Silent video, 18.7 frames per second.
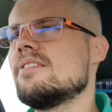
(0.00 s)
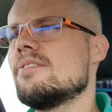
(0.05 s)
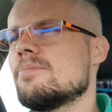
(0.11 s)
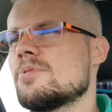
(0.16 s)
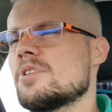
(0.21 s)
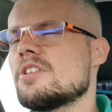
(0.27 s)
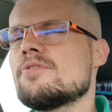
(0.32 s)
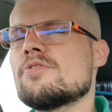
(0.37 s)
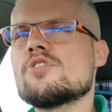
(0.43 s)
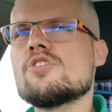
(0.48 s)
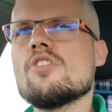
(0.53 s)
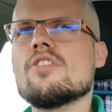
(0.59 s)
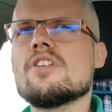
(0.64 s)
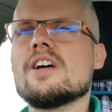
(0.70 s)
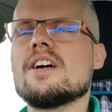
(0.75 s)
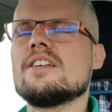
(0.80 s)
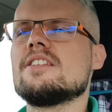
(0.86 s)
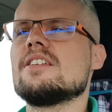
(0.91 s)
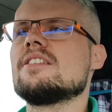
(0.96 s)

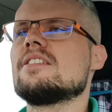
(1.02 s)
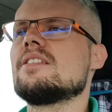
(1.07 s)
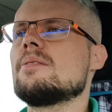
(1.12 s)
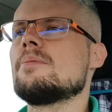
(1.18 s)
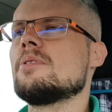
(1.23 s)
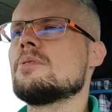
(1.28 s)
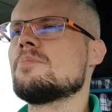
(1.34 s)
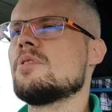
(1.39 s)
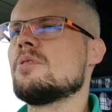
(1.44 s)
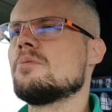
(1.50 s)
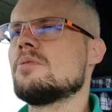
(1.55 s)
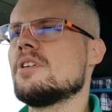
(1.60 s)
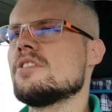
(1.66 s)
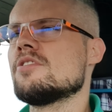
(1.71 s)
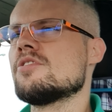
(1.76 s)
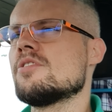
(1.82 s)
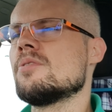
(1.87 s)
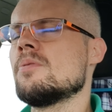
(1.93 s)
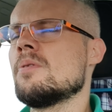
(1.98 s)
Przedwczoraj ten temat mnie
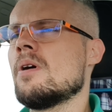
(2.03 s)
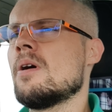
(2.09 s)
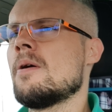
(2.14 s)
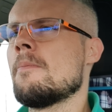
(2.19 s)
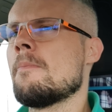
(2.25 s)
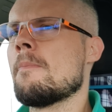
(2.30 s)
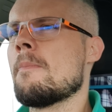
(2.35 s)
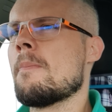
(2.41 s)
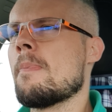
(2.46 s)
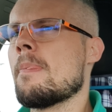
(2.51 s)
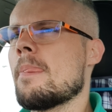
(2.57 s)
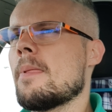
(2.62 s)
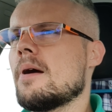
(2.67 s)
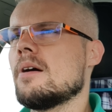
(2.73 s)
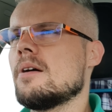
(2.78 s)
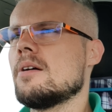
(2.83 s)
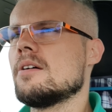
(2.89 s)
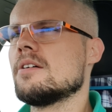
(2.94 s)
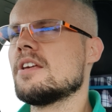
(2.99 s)
uderzył.
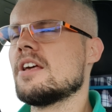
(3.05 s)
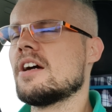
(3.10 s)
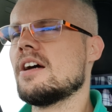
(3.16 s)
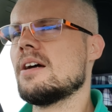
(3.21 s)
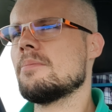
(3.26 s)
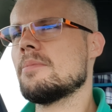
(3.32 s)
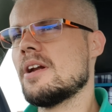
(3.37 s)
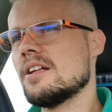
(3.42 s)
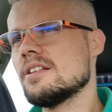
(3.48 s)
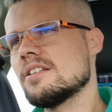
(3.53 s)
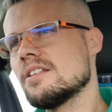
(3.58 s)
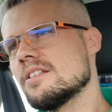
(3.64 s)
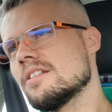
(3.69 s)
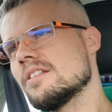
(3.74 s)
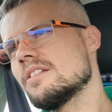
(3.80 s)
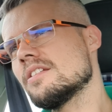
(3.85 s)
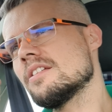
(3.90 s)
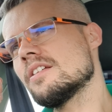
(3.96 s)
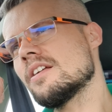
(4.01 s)
Jechałem e,
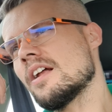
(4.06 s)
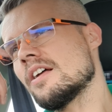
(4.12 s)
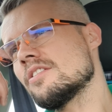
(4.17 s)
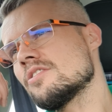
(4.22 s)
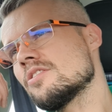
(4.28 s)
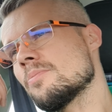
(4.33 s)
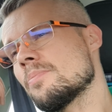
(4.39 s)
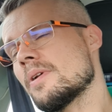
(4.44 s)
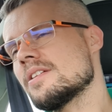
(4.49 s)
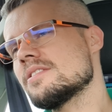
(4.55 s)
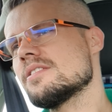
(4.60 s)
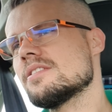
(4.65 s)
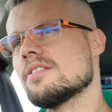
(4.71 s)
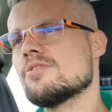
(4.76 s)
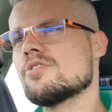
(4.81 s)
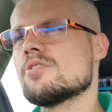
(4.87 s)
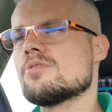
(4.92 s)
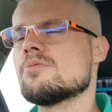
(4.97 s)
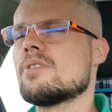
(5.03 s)
rano do pracy,
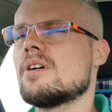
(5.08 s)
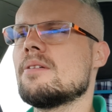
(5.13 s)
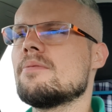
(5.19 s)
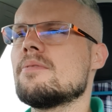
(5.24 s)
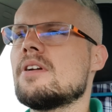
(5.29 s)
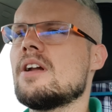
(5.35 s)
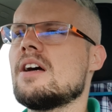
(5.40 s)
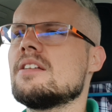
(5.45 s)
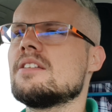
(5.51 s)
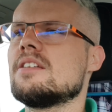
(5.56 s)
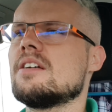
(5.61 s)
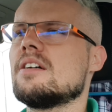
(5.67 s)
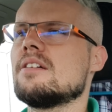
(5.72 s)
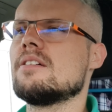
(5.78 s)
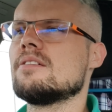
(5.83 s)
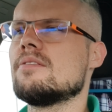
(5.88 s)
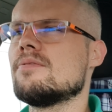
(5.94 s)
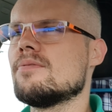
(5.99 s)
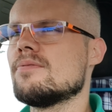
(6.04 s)
zawsze słucham
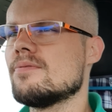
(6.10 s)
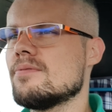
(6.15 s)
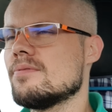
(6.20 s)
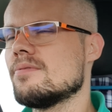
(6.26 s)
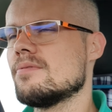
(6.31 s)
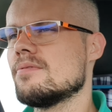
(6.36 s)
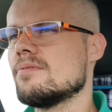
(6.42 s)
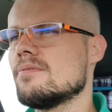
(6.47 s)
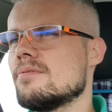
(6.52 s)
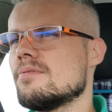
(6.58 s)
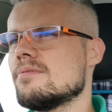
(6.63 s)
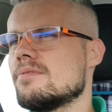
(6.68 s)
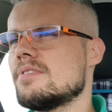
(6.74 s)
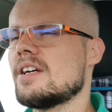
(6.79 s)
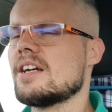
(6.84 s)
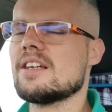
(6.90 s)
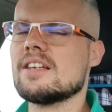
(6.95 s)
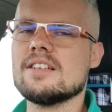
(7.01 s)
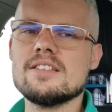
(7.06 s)
radia
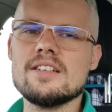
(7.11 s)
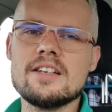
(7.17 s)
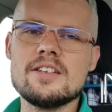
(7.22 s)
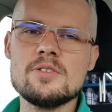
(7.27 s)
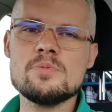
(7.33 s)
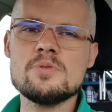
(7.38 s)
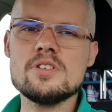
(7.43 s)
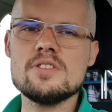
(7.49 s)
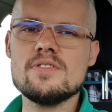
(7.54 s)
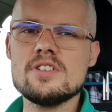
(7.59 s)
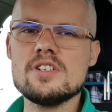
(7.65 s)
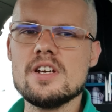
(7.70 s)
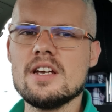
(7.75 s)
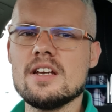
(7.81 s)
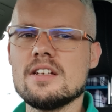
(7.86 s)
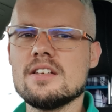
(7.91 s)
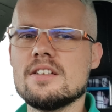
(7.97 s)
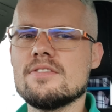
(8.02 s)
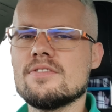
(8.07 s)
takie jakieś
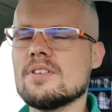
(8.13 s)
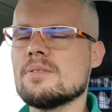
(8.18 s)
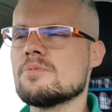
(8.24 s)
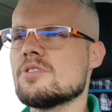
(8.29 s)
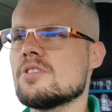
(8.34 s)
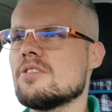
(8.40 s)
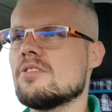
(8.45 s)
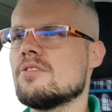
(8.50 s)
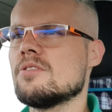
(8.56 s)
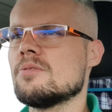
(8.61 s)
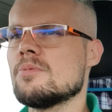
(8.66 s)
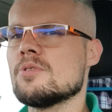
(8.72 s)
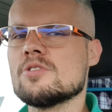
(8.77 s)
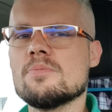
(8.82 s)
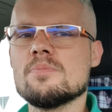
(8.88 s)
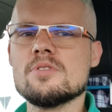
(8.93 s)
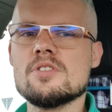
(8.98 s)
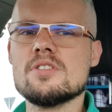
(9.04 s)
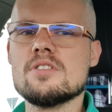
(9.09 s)
przyzwyczajenie. Wiem, że ono
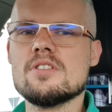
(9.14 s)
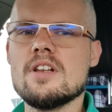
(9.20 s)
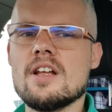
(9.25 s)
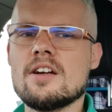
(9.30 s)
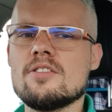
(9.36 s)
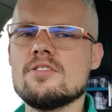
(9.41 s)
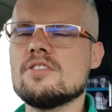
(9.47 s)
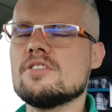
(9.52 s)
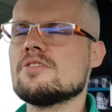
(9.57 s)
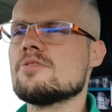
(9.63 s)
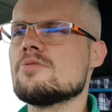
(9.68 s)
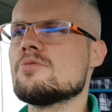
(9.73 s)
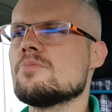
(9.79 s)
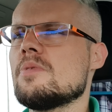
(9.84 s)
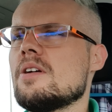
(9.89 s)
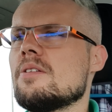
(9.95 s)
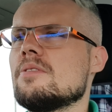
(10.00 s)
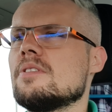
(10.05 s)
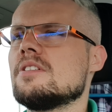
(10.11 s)
może być lekko
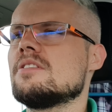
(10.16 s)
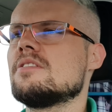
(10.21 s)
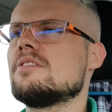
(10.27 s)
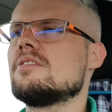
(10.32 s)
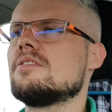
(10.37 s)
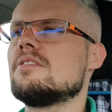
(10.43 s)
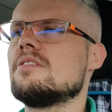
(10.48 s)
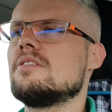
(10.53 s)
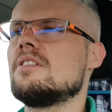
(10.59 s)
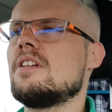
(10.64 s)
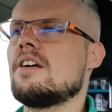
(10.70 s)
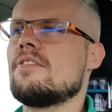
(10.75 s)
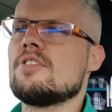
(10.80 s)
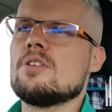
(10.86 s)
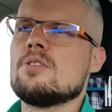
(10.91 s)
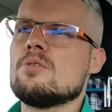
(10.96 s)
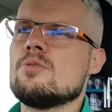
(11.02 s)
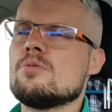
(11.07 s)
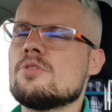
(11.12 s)
niezrozumiałe dla
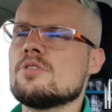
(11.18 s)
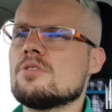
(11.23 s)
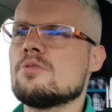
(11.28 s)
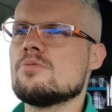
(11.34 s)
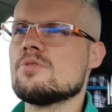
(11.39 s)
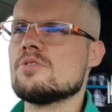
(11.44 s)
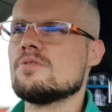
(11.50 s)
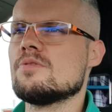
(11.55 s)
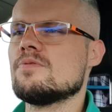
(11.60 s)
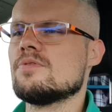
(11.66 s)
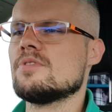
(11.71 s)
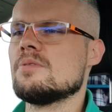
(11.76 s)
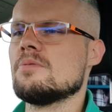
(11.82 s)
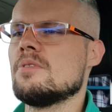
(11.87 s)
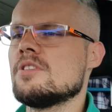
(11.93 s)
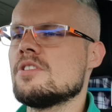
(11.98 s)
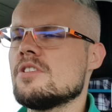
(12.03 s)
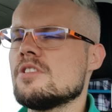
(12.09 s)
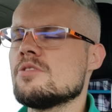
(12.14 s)
wielu ludzi, którzy w tym
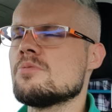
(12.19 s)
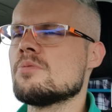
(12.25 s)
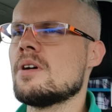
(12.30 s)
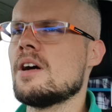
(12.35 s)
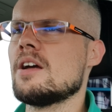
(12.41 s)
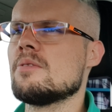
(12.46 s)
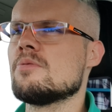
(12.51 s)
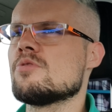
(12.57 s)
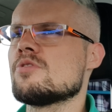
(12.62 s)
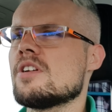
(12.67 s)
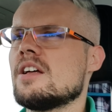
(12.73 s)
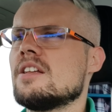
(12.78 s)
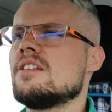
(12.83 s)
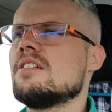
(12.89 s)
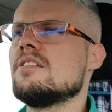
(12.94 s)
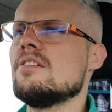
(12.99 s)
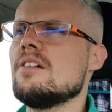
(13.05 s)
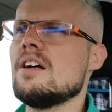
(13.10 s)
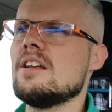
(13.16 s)
momencie nie słuchają już
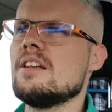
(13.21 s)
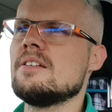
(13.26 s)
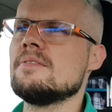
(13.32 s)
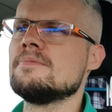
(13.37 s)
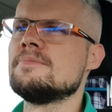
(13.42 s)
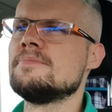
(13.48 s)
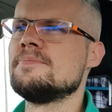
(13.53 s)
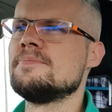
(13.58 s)
radia, no ale